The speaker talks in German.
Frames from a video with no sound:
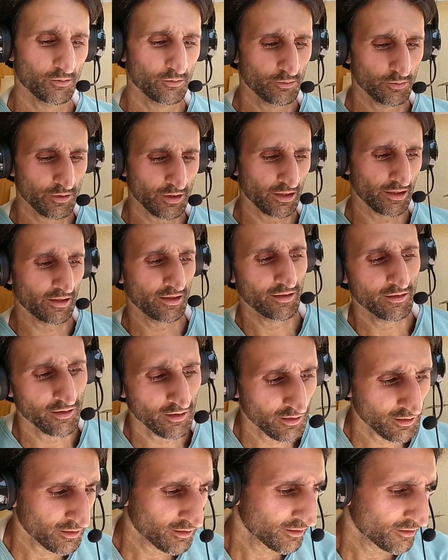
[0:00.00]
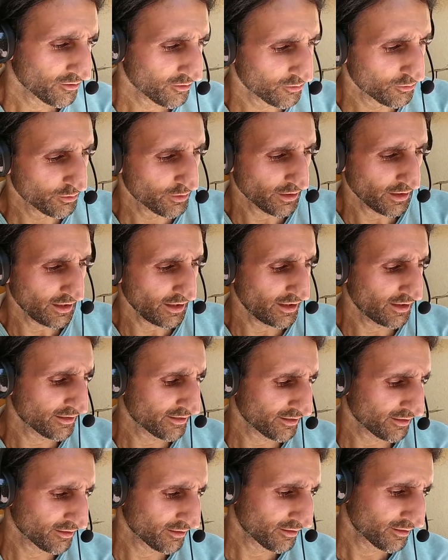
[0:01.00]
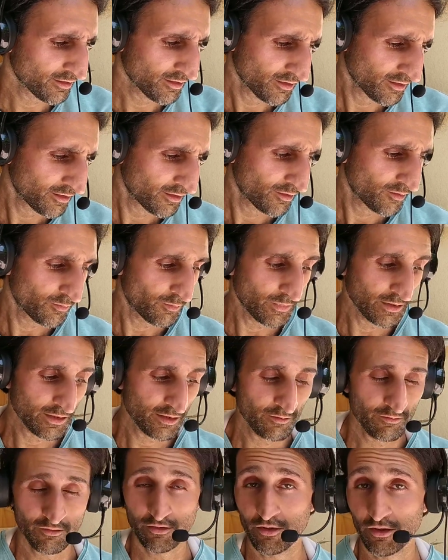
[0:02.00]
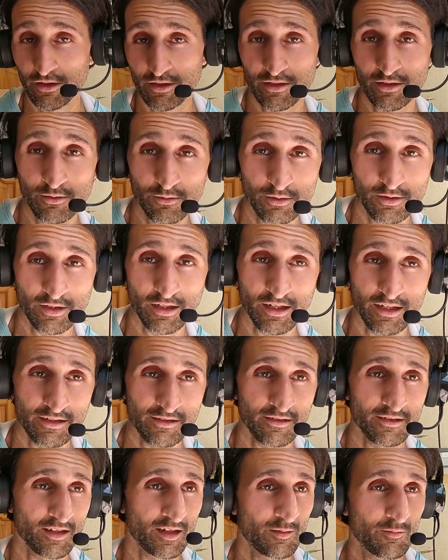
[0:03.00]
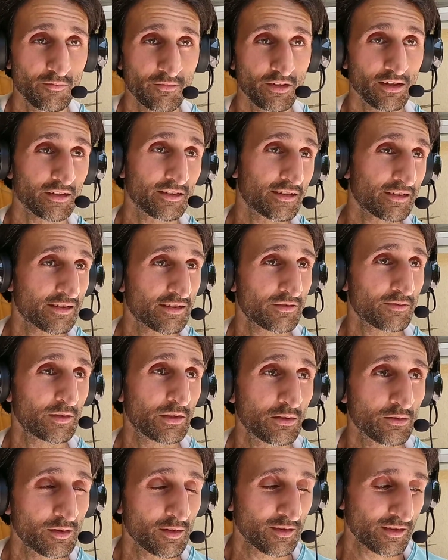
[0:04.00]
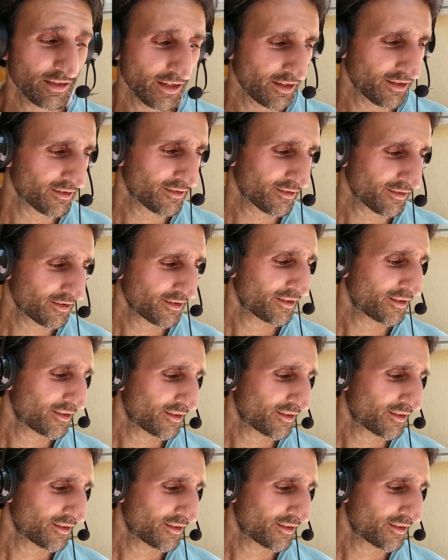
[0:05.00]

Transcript: Gute Leader, gute Eltern. Manche von euch, die gute Eltern haben, werden dieses Video nie sehen.